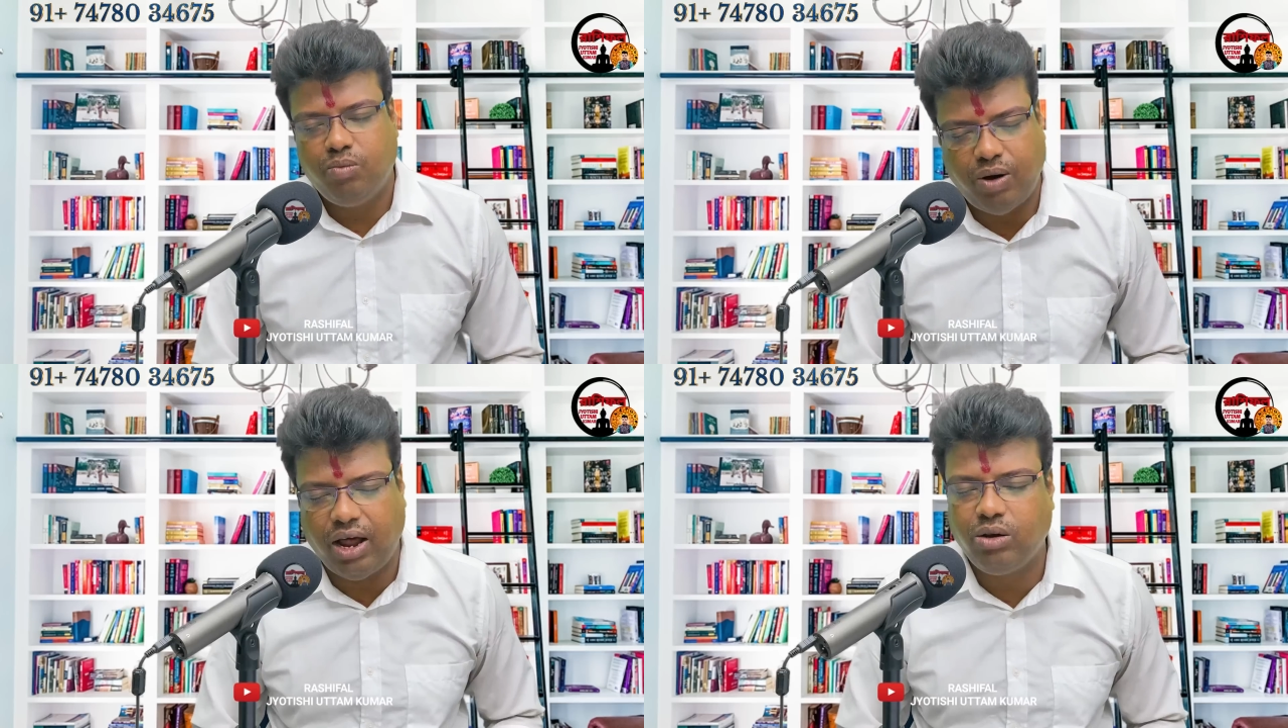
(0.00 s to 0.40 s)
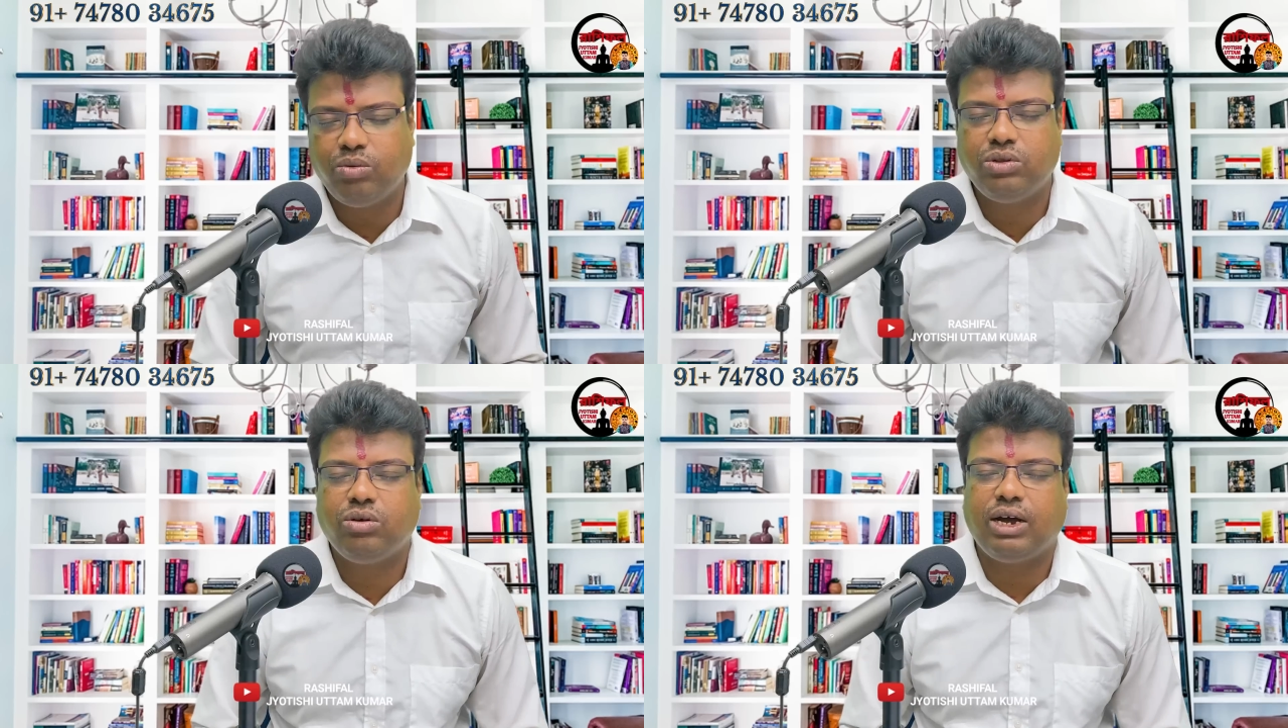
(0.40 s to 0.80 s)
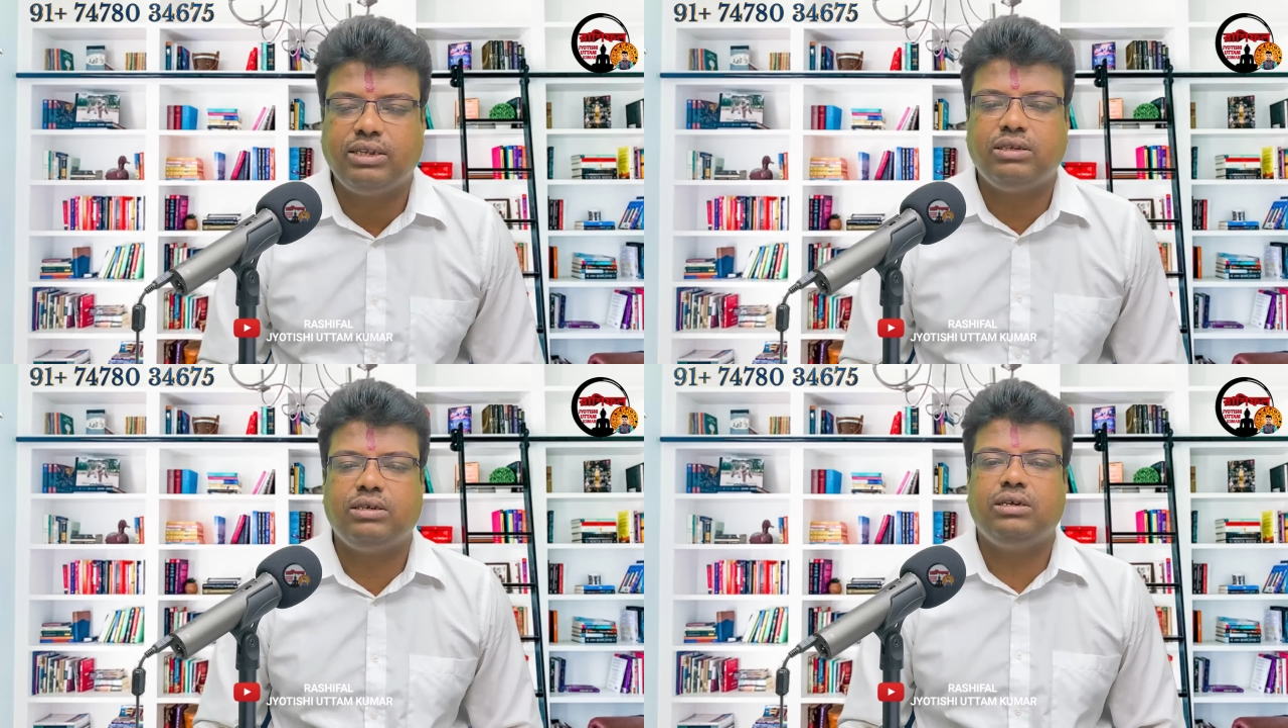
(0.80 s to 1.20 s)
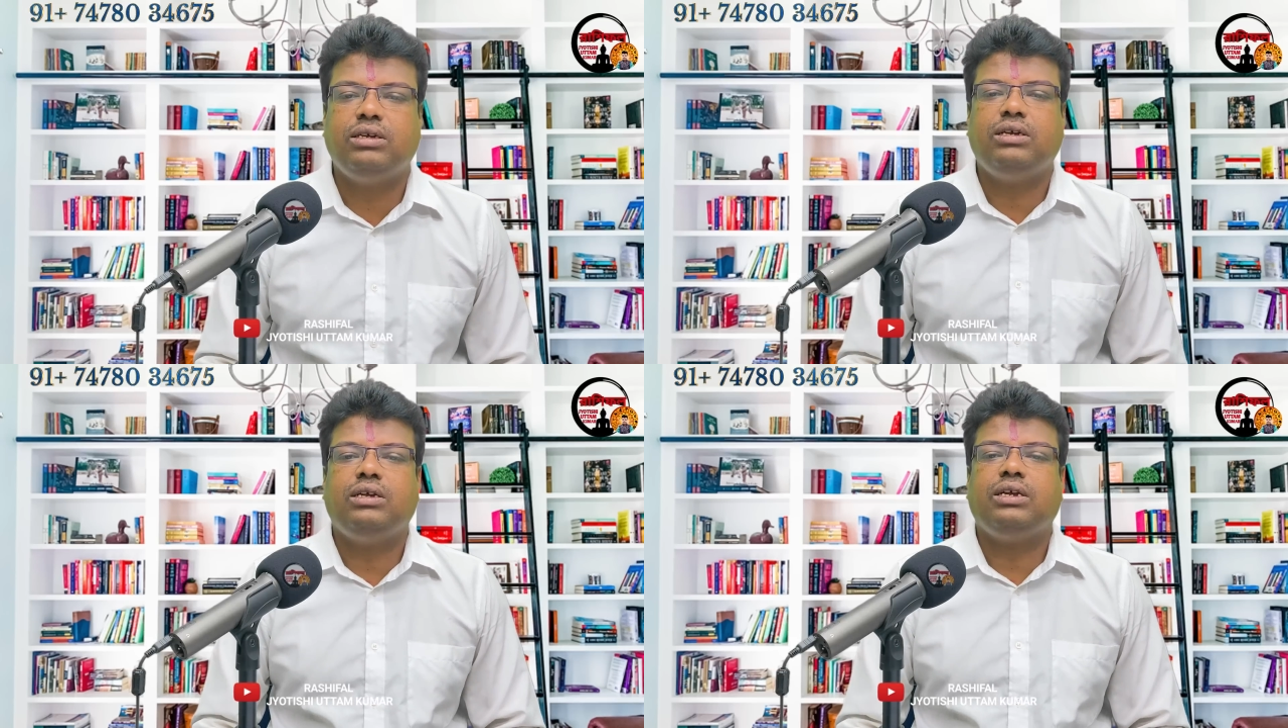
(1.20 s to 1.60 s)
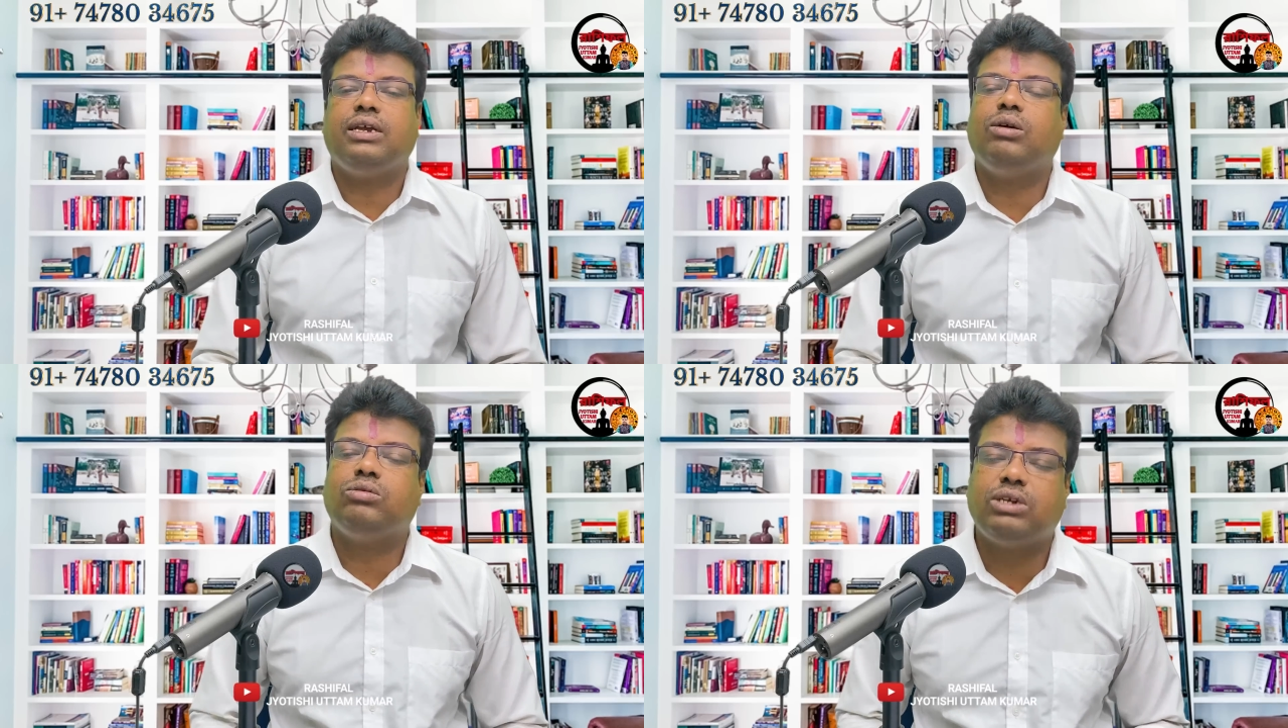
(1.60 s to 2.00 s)
ভালো মন্দ খাচ্ছে
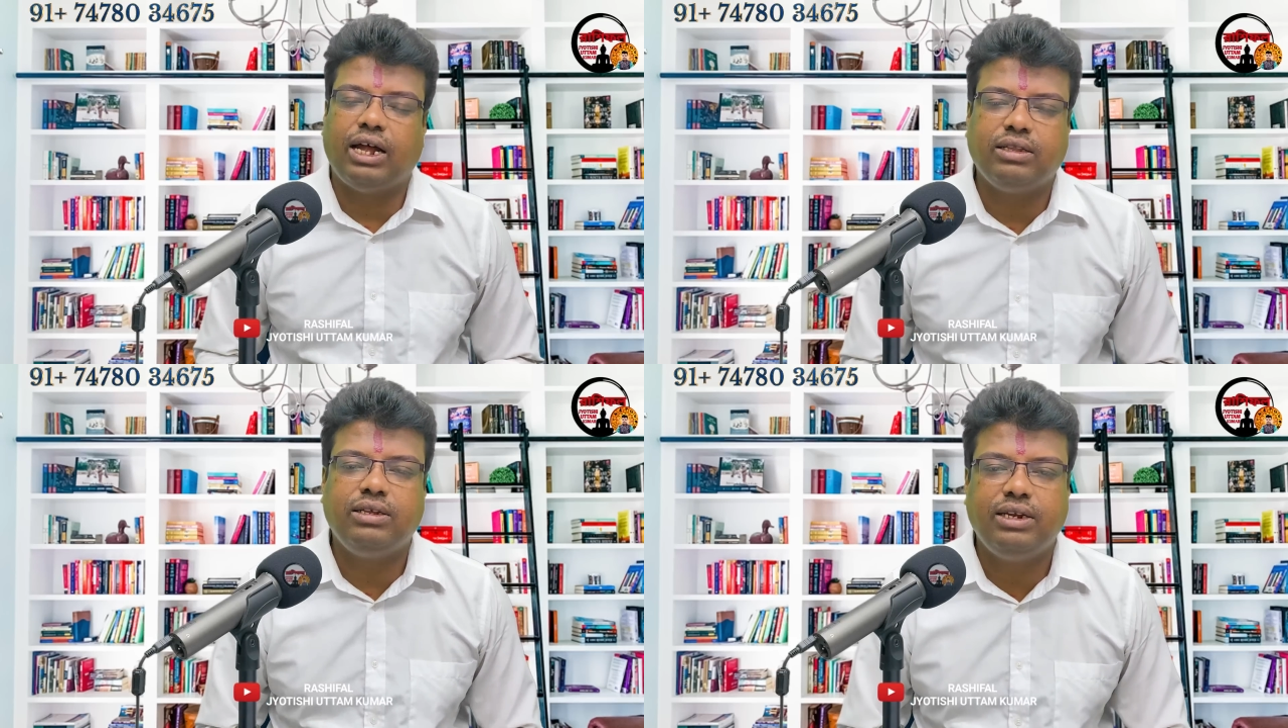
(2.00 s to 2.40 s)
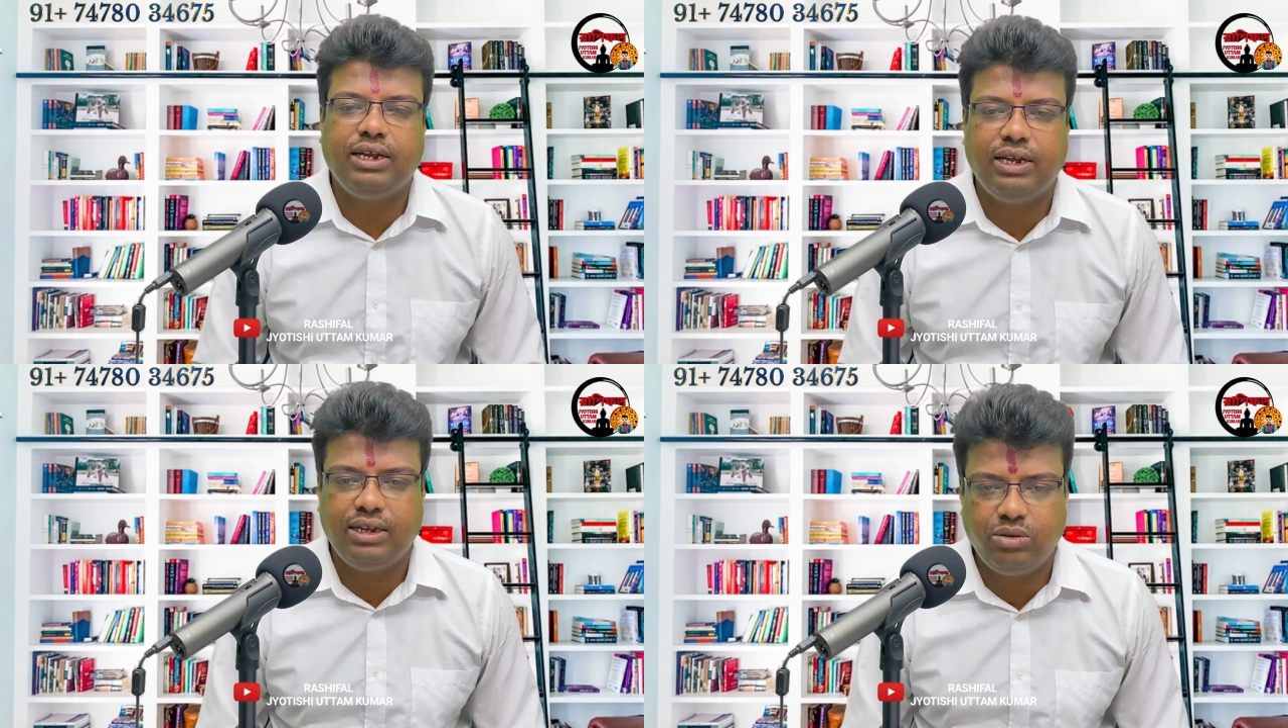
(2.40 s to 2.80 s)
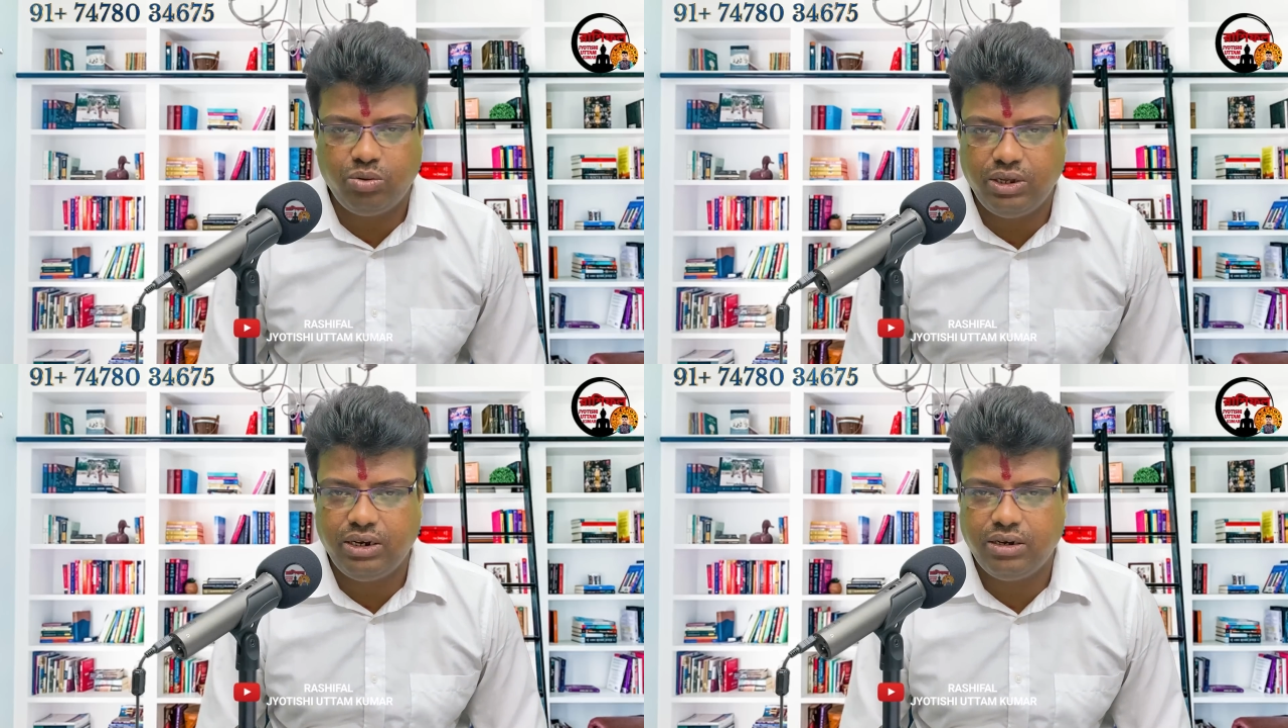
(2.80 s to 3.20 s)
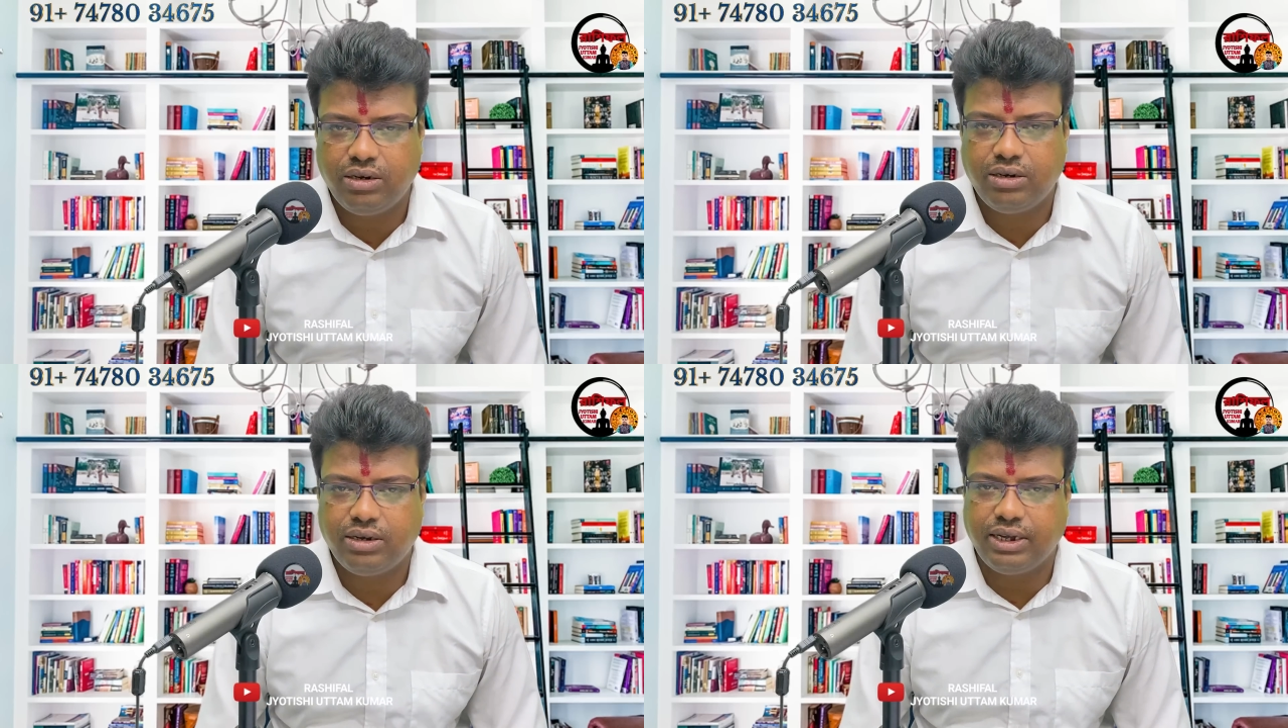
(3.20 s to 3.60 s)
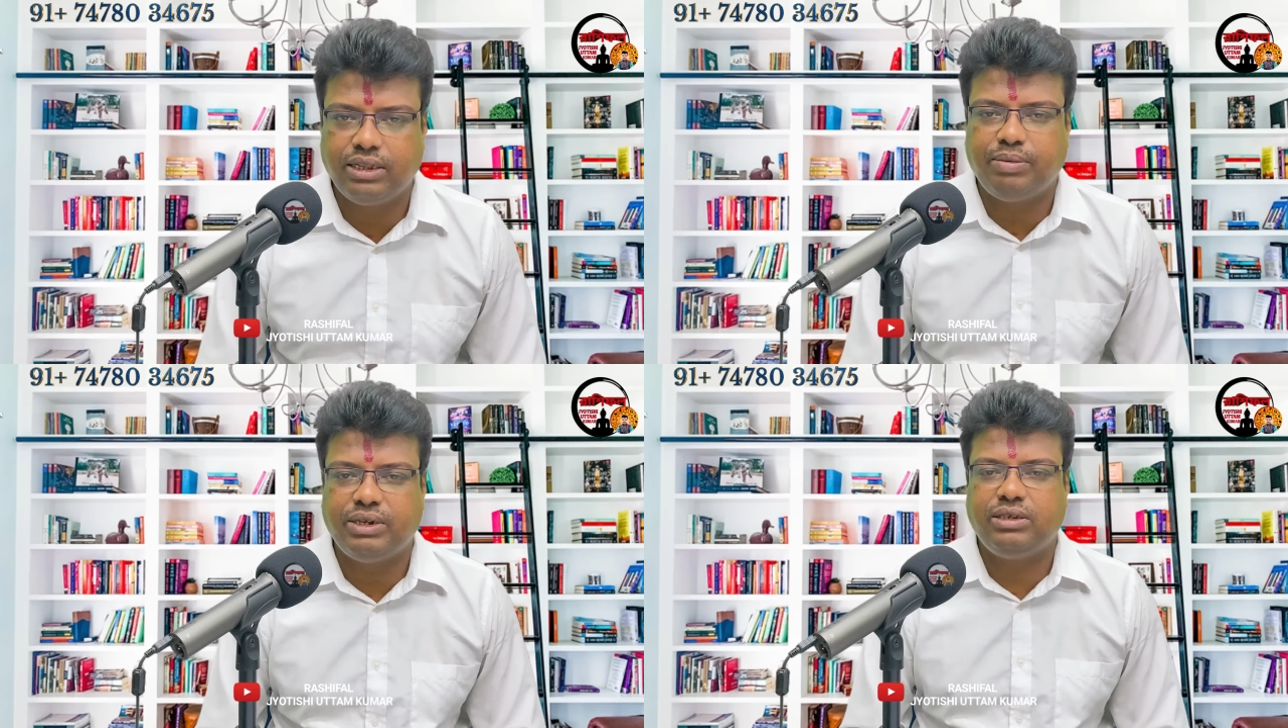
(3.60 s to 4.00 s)
কেউ সাত দিনে দুদিন
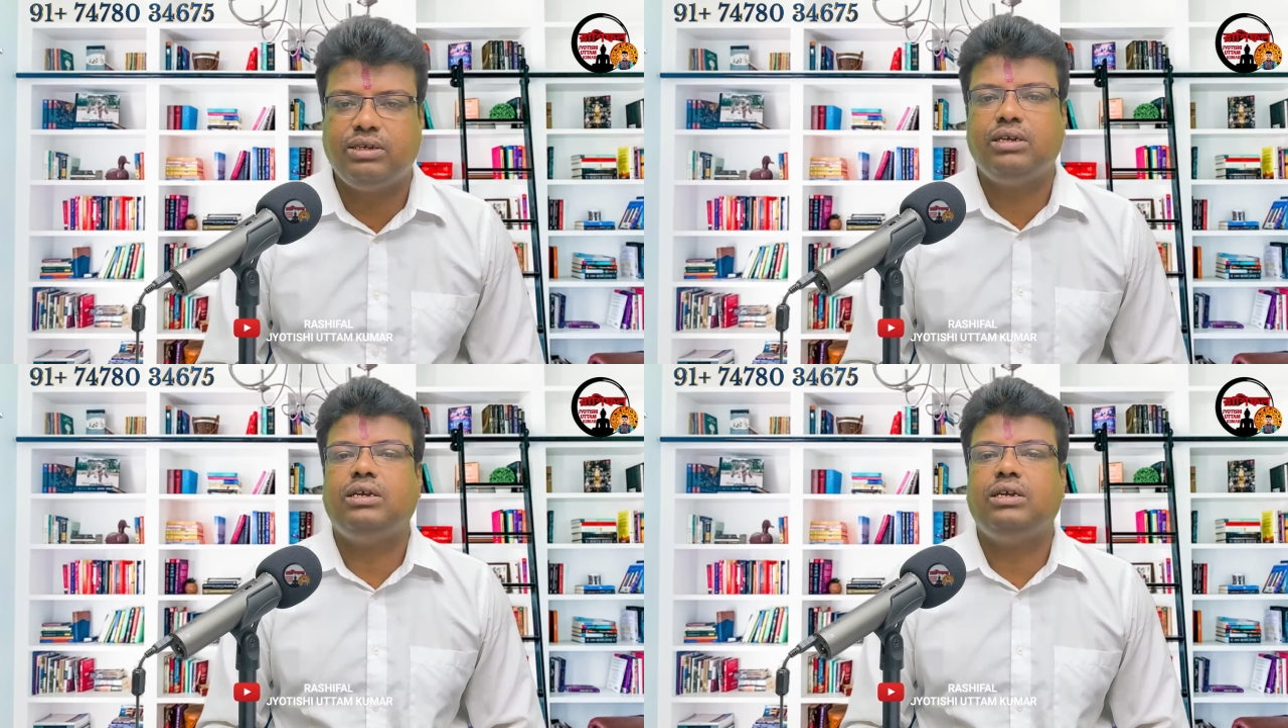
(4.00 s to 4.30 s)
খেতে পাচ্ছে